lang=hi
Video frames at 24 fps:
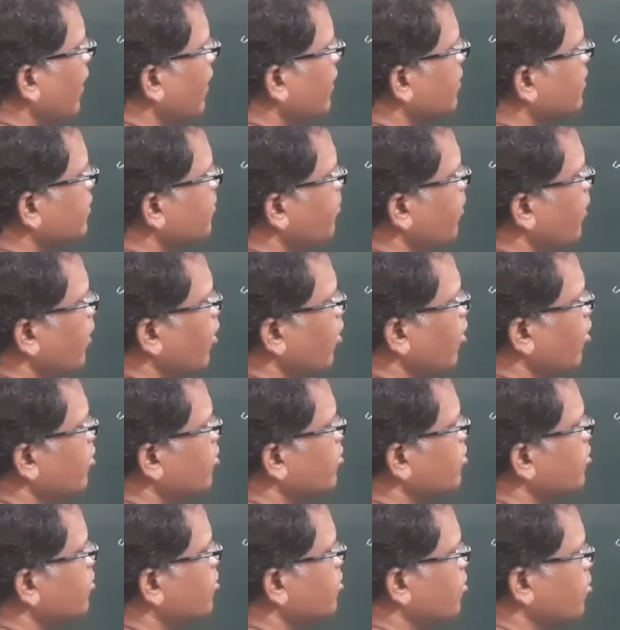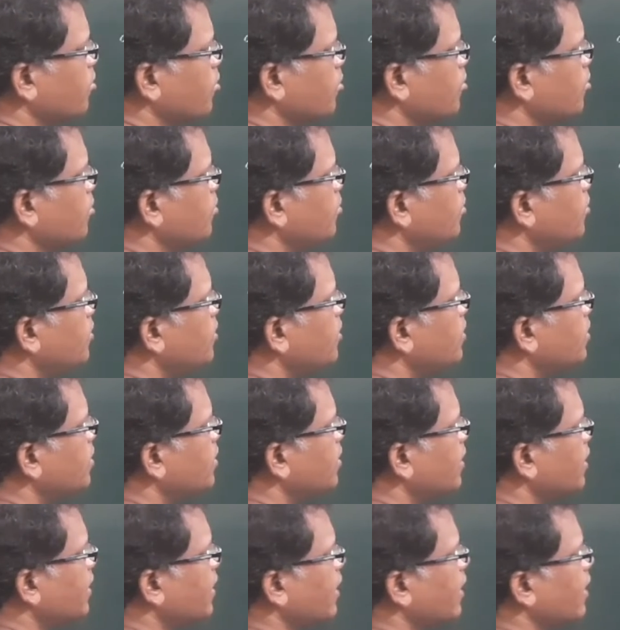एक्स बिलोंग्स टू
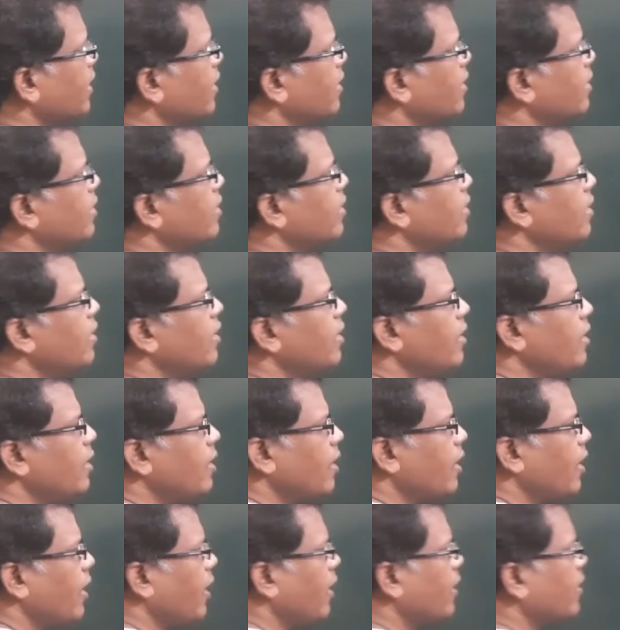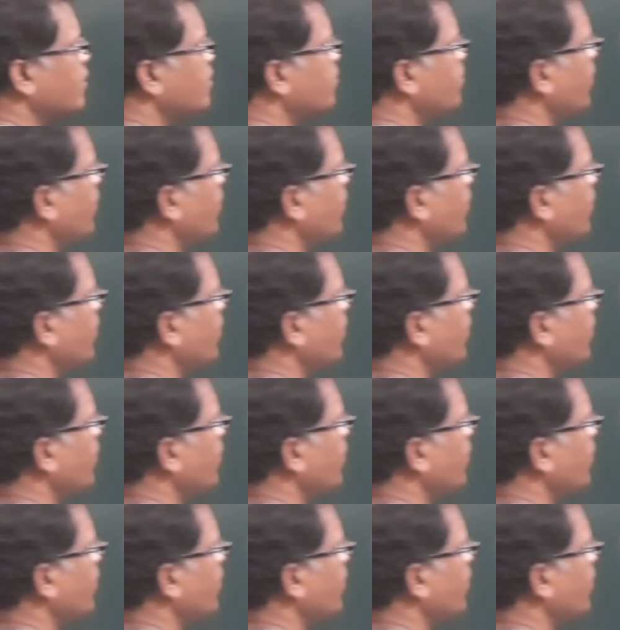ठीक है ना एक्स